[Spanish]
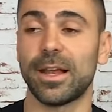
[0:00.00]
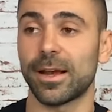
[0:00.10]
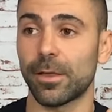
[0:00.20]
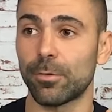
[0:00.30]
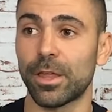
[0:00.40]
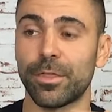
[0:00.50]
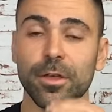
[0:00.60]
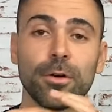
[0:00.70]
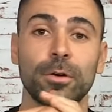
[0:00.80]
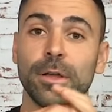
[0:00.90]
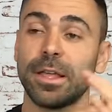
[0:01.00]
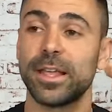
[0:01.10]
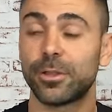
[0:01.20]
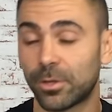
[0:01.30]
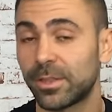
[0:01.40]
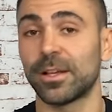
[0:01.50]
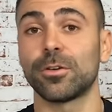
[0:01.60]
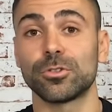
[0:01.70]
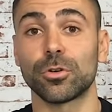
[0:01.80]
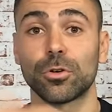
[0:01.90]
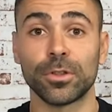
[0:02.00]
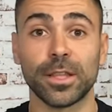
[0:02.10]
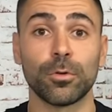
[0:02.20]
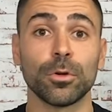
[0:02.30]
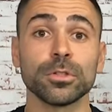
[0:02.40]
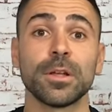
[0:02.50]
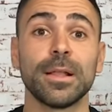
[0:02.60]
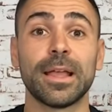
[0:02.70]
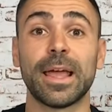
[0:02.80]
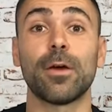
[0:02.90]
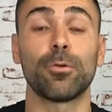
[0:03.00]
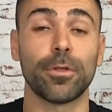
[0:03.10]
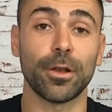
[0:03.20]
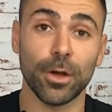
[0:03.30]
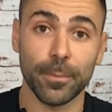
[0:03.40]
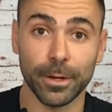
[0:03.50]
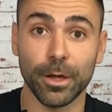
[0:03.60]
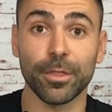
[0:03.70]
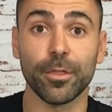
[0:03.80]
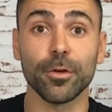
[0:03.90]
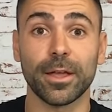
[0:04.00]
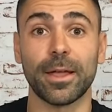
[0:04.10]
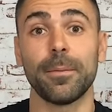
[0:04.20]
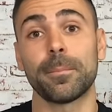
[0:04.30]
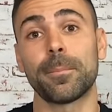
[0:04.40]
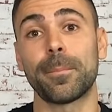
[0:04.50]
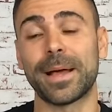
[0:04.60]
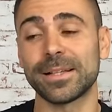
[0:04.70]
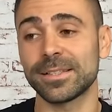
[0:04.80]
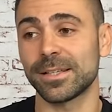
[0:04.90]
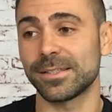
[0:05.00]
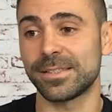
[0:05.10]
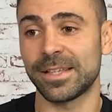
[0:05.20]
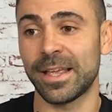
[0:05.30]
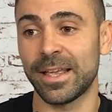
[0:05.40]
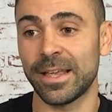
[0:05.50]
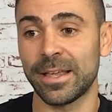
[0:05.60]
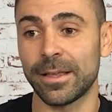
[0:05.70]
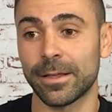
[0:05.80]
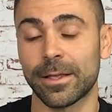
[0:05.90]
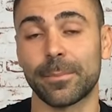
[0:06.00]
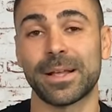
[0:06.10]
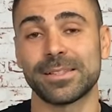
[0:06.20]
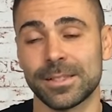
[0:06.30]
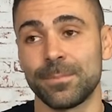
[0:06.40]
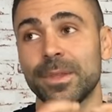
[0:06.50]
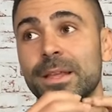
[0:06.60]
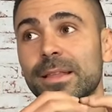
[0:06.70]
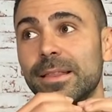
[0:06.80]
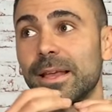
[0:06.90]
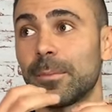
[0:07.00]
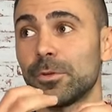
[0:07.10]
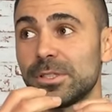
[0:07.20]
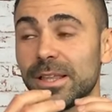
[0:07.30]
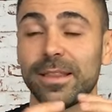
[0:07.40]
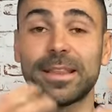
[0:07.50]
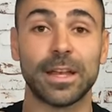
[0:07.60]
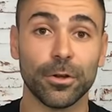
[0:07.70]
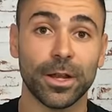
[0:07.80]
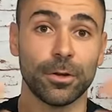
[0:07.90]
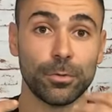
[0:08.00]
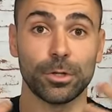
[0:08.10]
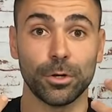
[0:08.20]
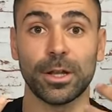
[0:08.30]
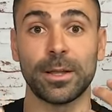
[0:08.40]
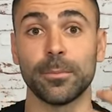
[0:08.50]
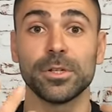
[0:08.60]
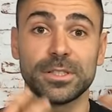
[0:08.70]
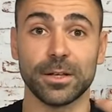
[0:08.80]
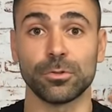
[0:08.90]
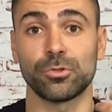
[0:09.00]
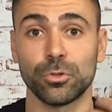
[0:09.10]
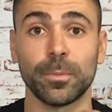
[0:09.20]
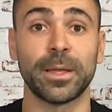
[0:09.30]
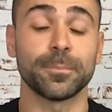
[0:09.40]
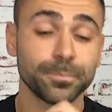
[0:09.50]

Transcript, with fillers: de larga duración y estos entrenos son continuos, es uno de los aminoácidos que más se, más, digamos, se deteriora en nuestro organismo y se consume.